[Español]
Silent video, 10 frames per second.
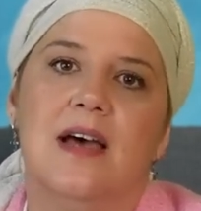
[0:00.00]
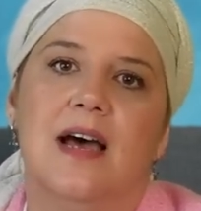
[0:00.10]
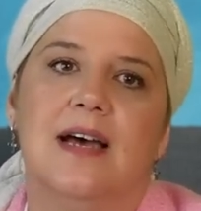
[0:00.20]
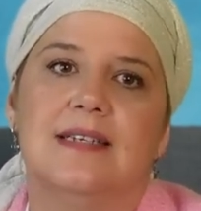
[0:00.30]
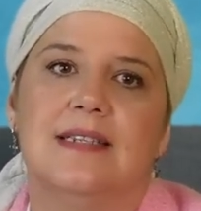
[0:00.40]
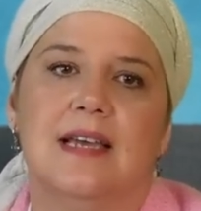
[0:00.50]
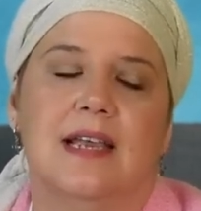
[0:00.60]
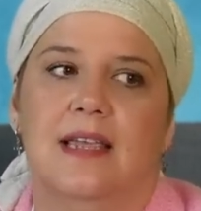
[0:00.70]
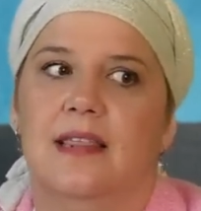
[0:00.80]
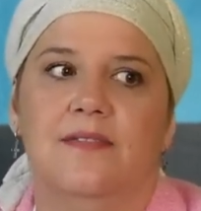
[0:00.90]

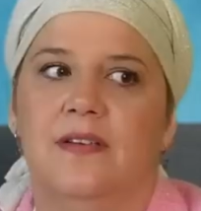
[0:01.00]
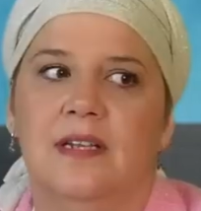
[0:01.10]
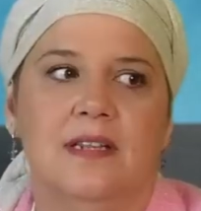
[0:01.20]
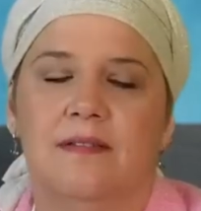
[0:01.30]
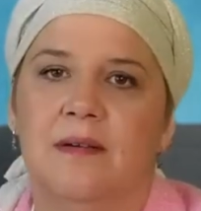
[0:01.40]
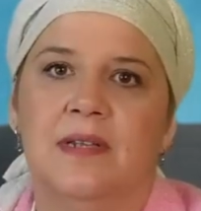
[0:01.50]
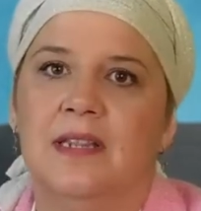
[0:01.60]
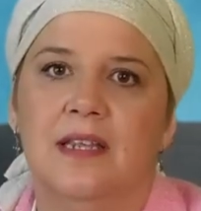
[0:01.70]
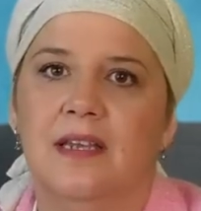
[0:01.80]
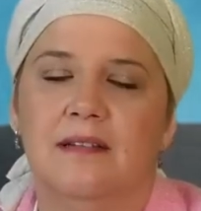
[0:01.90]
hasta que
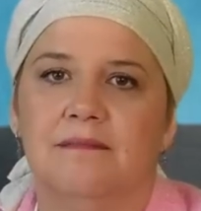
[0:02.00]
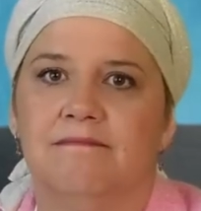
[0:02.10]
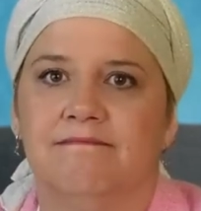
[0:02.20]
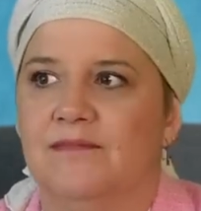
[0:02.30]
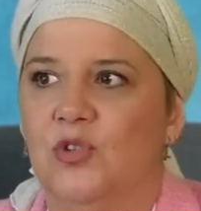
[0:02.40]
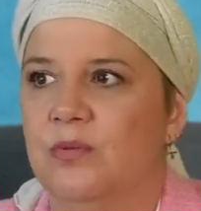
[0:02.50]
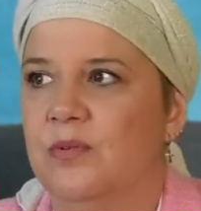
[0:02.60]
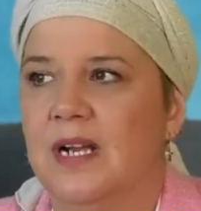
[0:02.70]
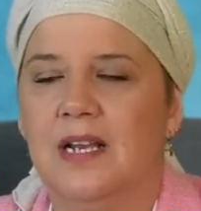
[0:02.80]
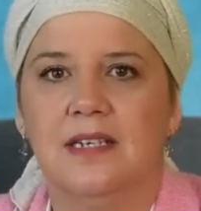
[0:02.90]
definitivamente mm, tuve
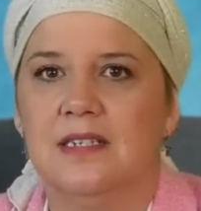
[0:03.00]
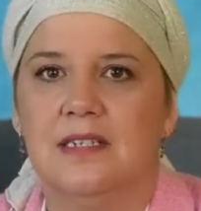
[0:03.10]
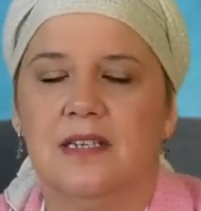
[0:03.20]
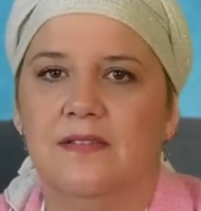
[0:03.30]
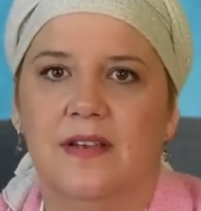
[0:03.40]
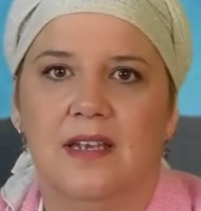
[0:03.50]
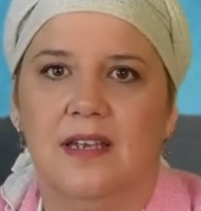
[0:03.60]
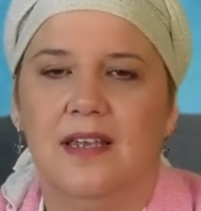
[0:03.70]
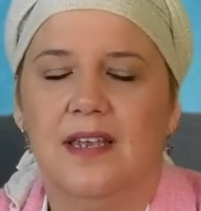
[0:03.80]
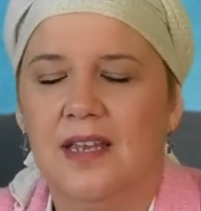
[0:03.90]
una crisis de
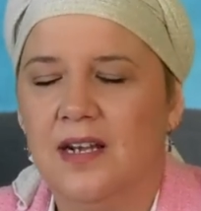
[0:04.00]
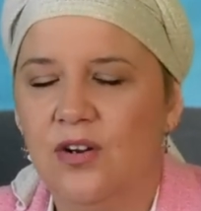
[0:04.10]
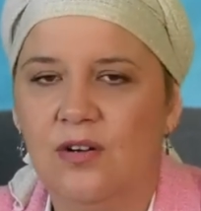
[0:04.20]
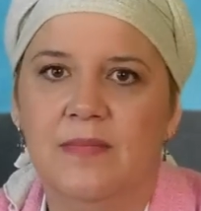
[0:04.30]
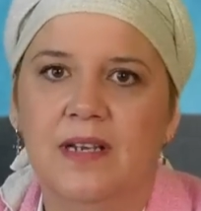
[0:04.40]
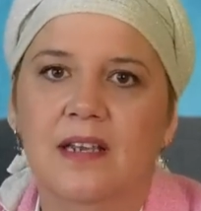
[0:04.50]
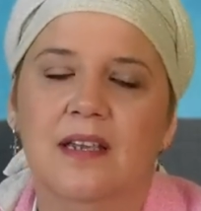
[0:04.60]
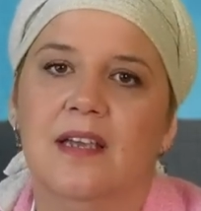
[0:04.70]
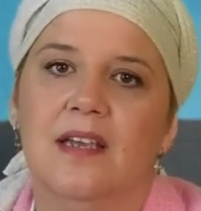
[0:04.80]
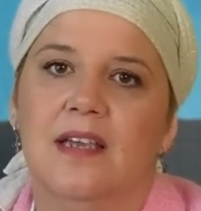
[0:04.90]
fe enorme
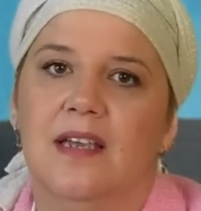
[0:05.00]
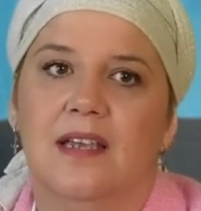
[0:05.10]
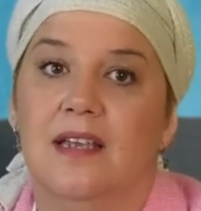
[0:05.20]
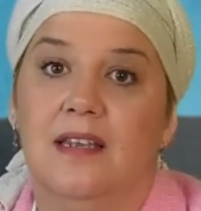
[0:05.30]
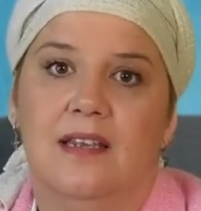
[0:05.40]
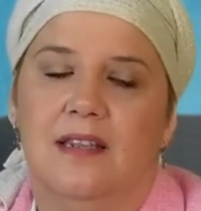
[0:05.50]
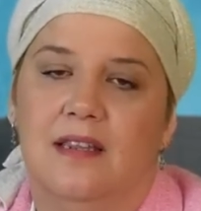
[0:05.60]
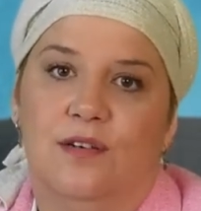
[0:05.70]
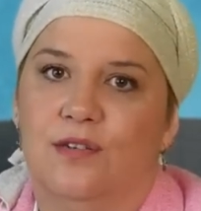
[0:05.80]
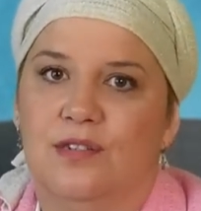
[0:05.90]
y
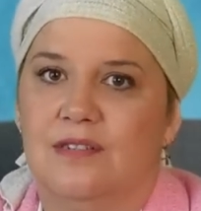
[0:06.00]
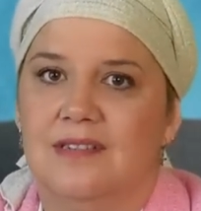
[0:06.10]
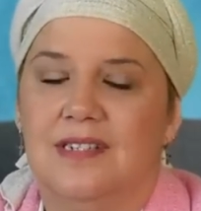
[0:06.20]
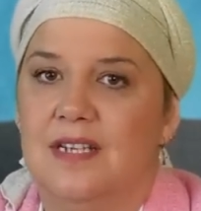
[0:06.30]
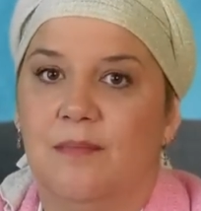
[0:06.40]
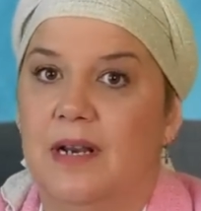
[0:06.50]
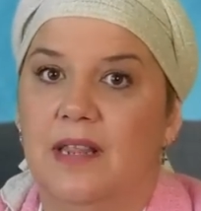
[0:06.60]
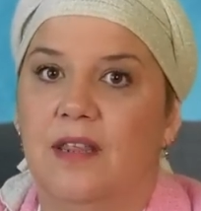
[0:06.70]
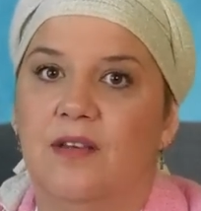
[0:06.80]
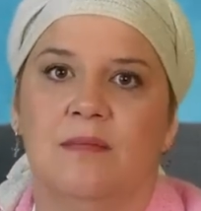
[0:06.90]
Dios
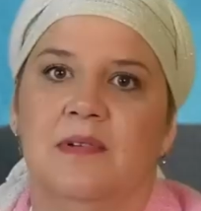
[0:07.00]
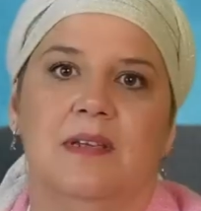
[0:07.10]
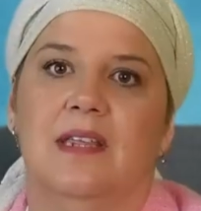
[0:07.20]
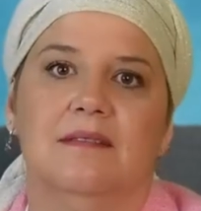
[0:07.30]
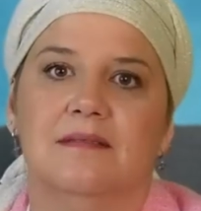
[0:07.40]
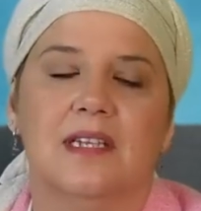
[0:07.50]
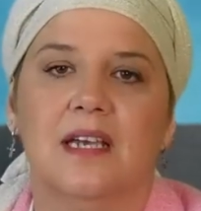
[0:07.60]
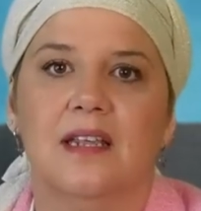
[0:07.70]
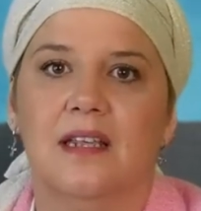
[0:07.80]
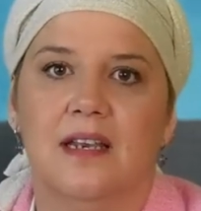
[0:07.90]
desapareció de mi vida.
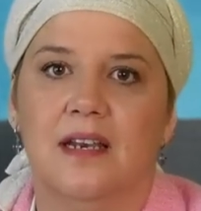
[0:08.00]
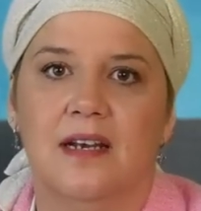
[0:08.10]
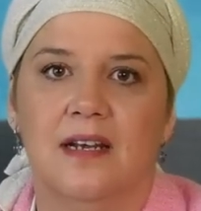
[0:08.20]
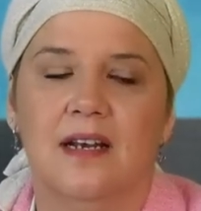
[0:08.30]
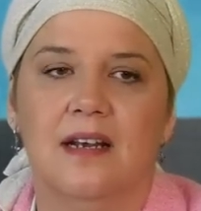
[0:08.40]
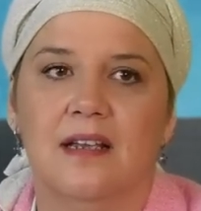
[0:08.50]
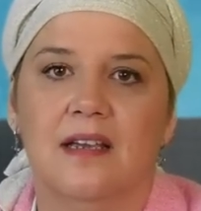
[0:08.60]
Dejé de creer en Él